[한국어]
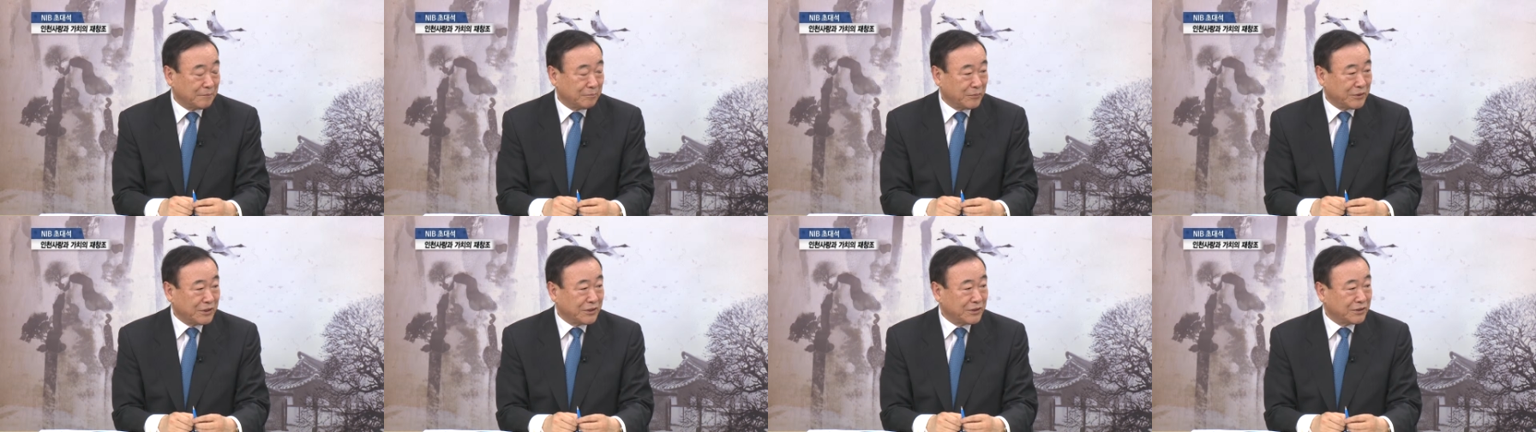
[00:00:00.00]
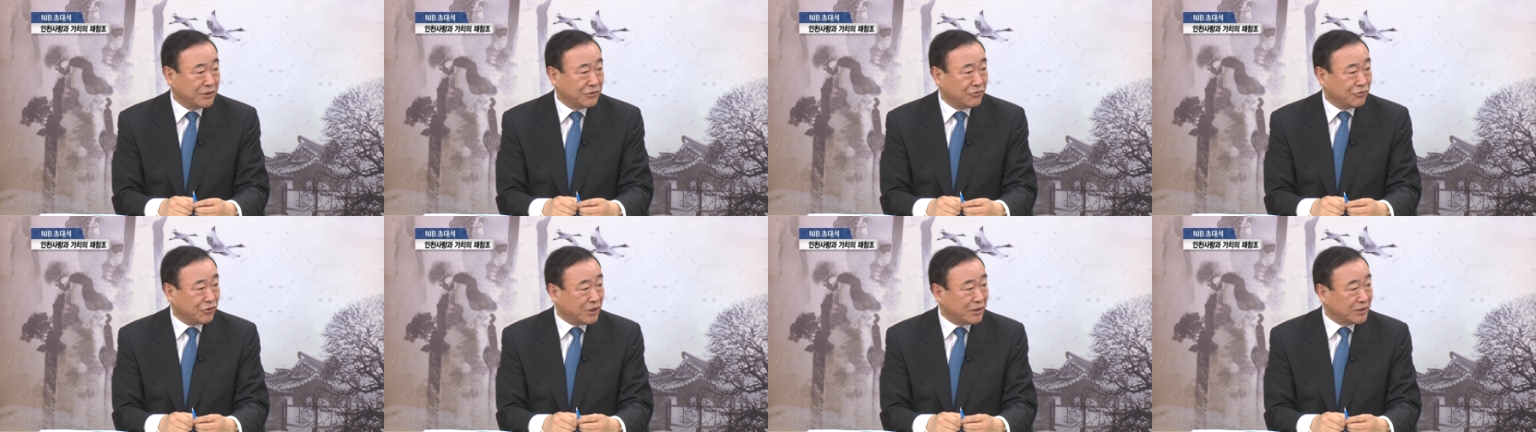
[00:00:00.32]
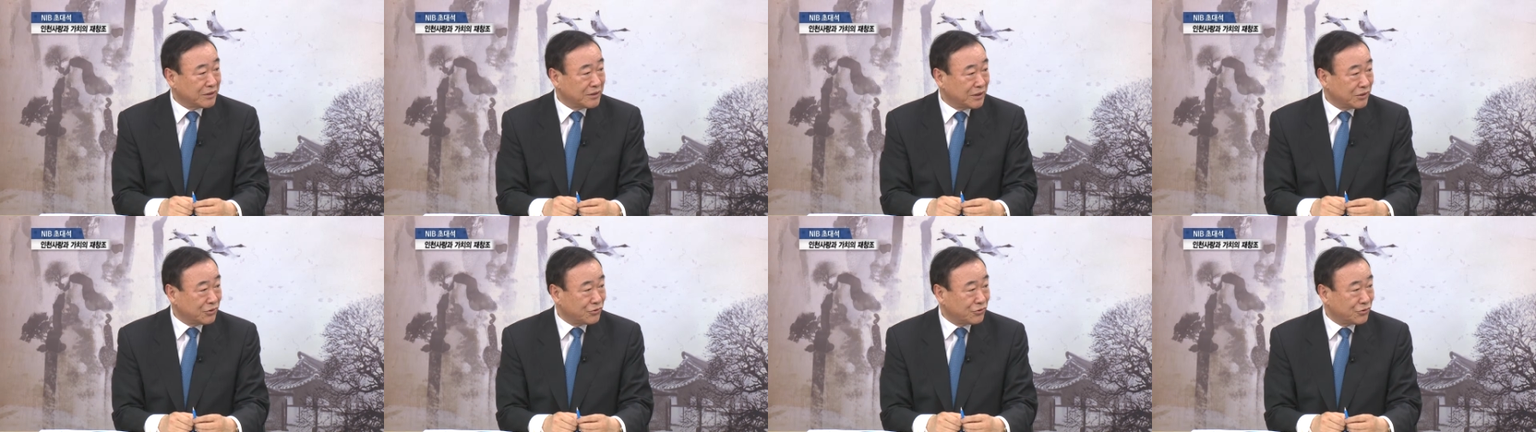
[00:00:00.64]
뭐 이것이
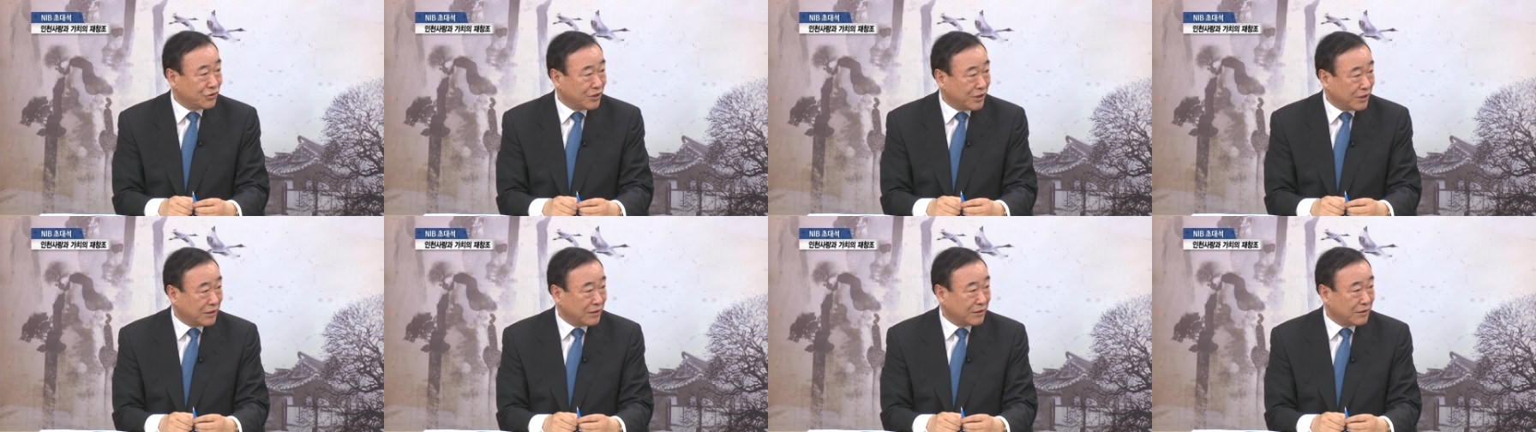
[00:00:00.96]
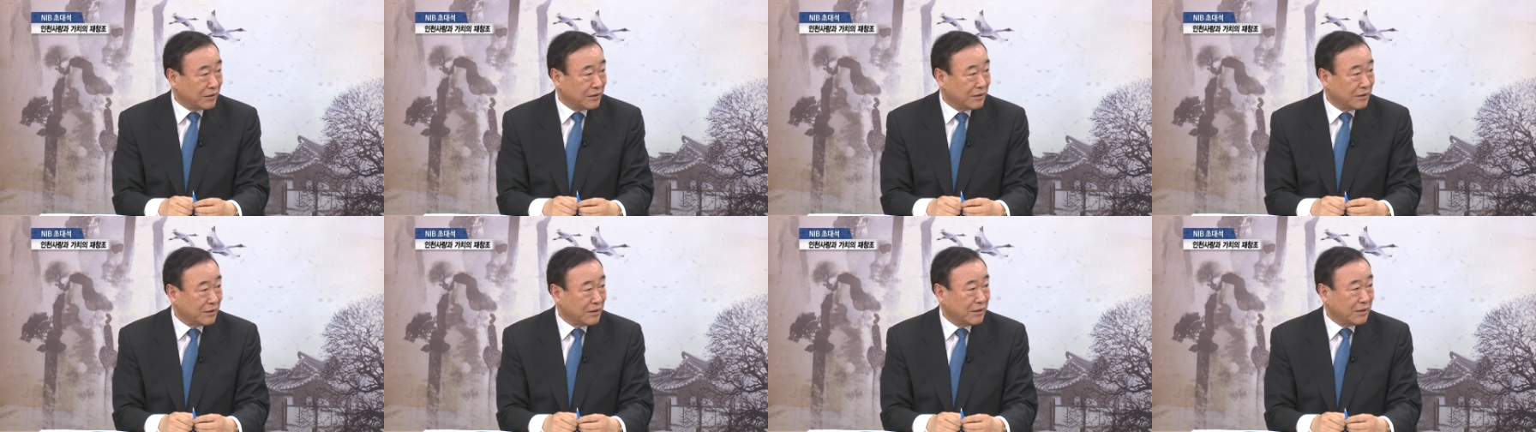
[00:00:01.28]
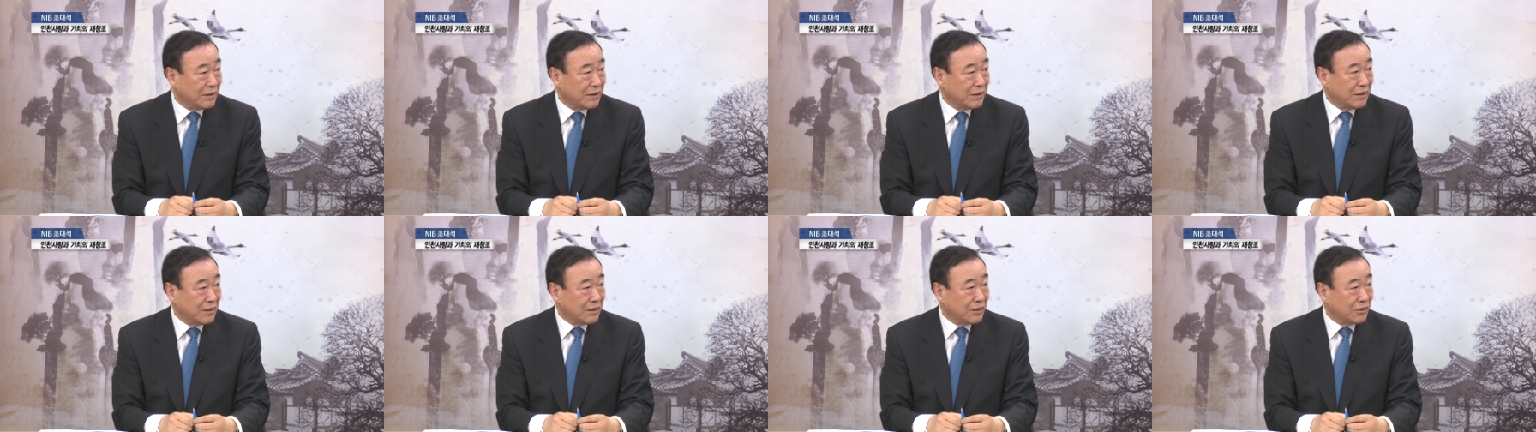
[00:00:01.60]
굉장히 중요한
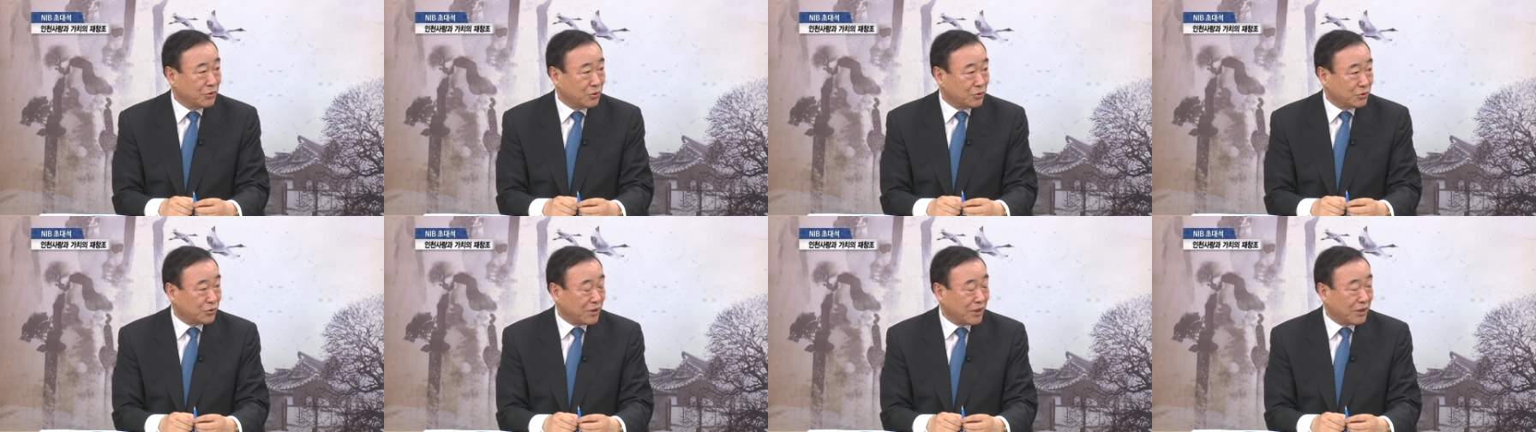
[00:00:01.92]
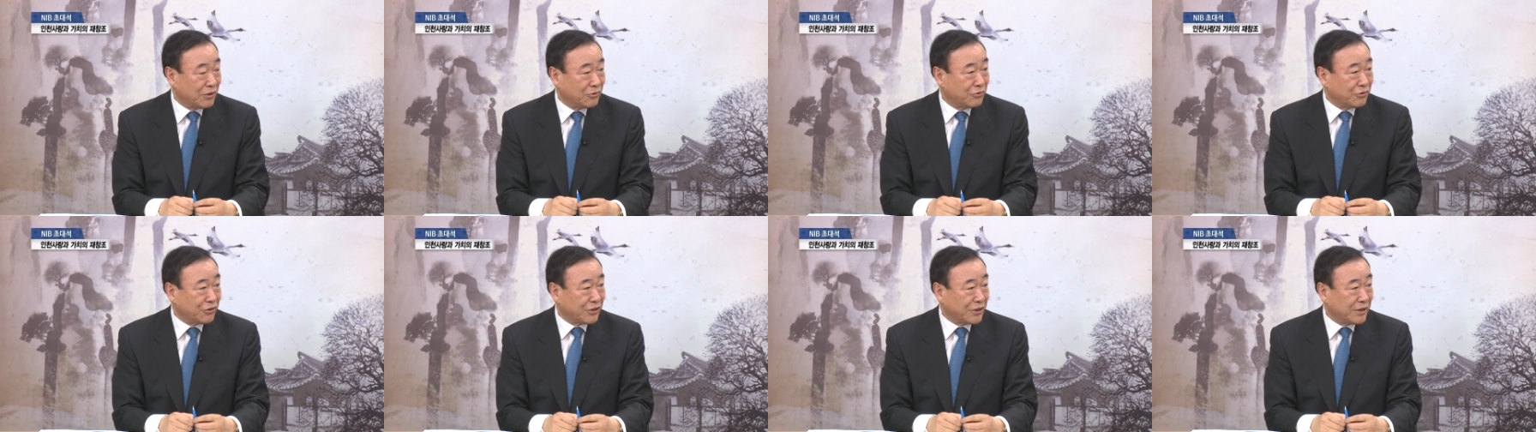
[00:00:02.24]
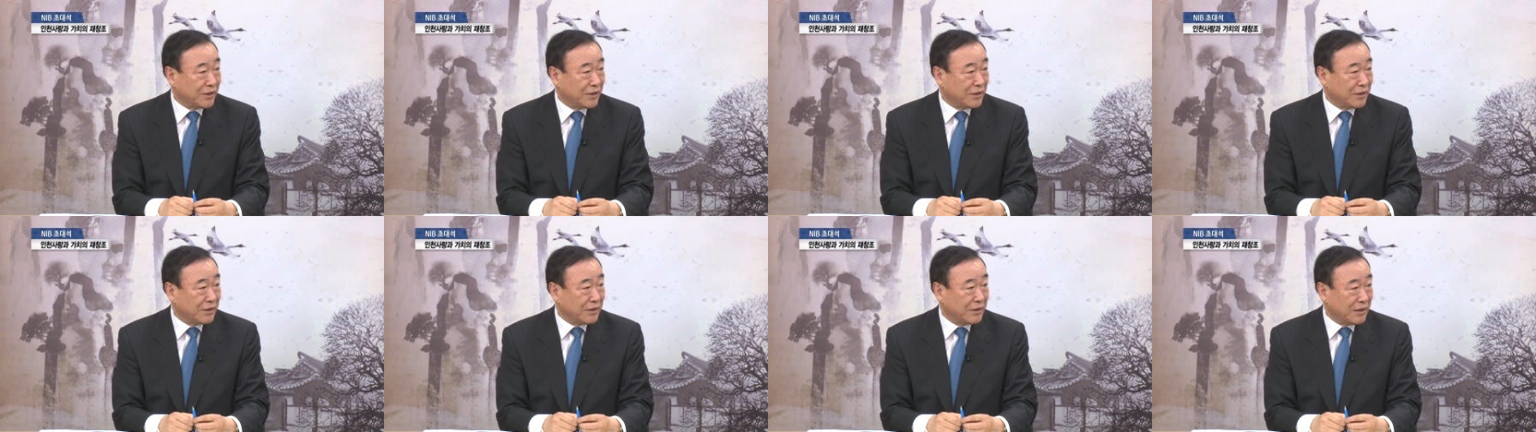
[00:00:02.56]
어, 요소라고
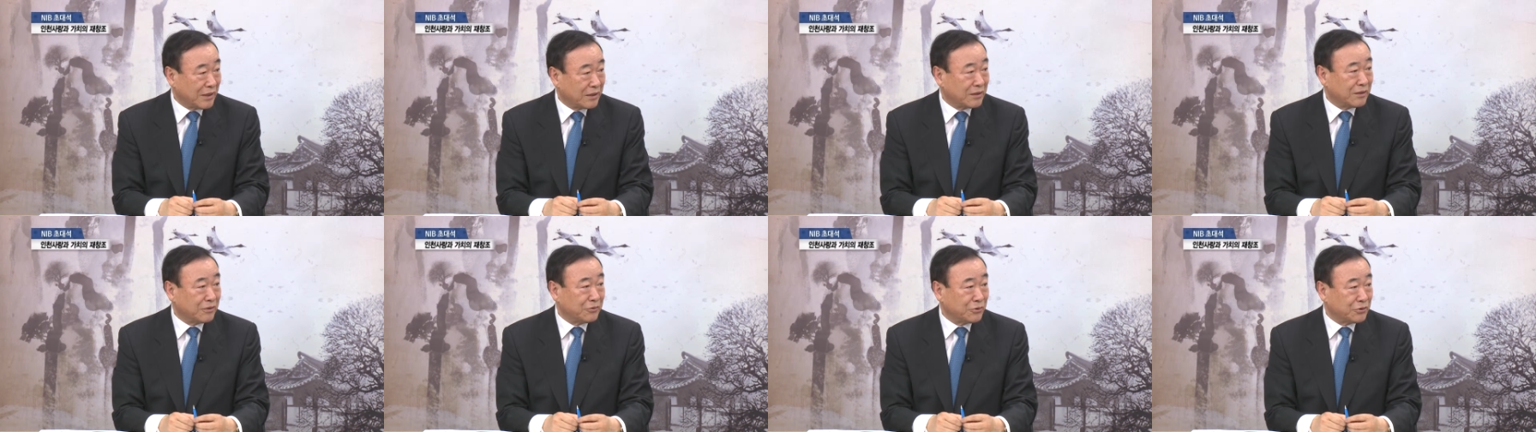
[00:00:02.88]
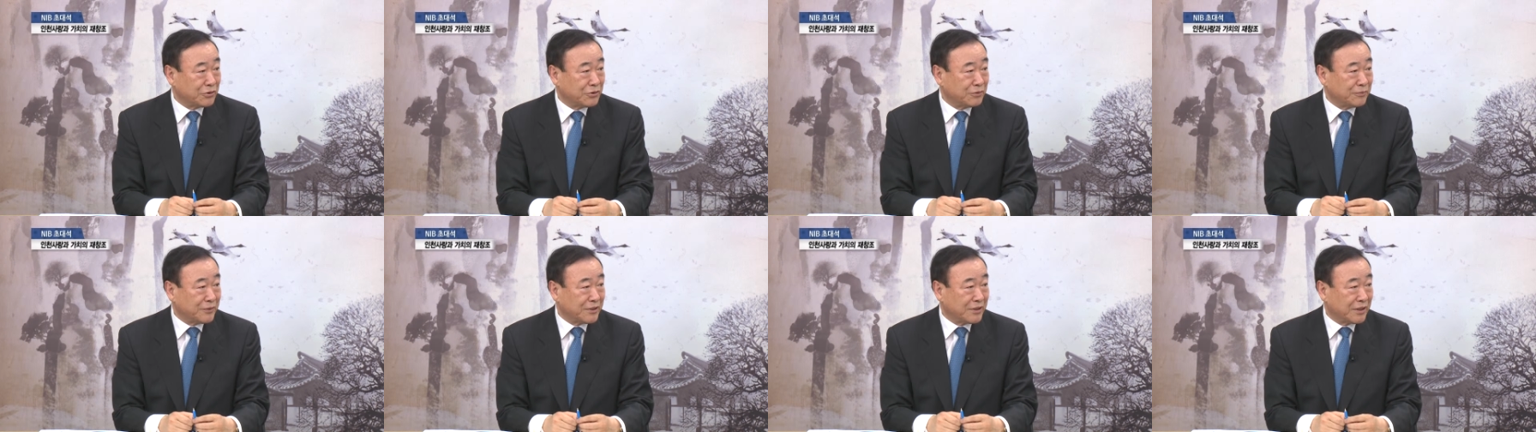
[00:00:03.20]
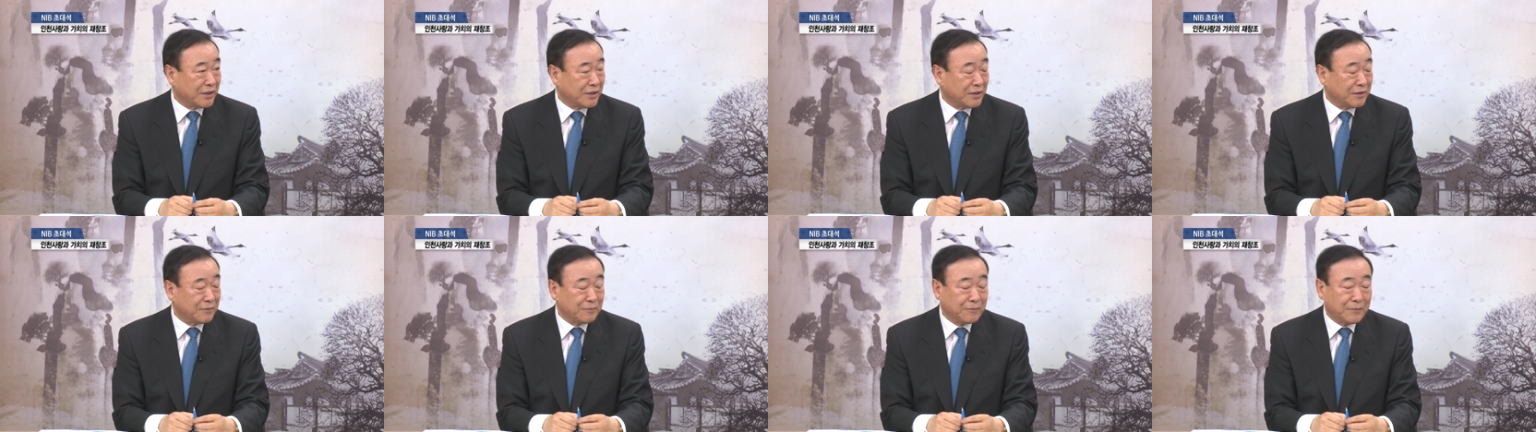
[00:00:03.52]
이렇게 이야기를 하고
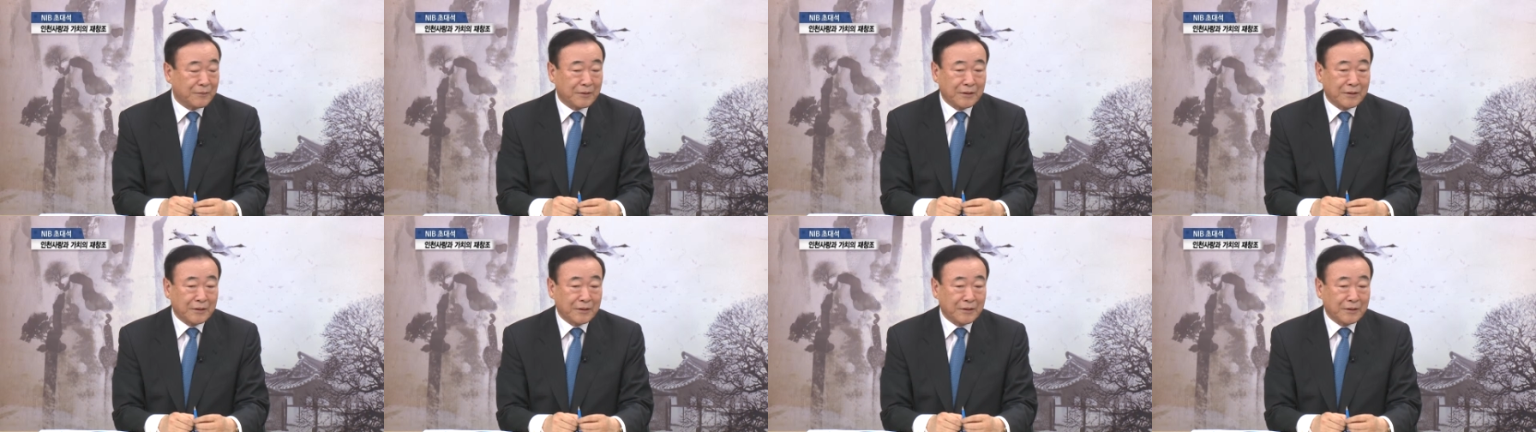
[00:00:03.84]
있습니다.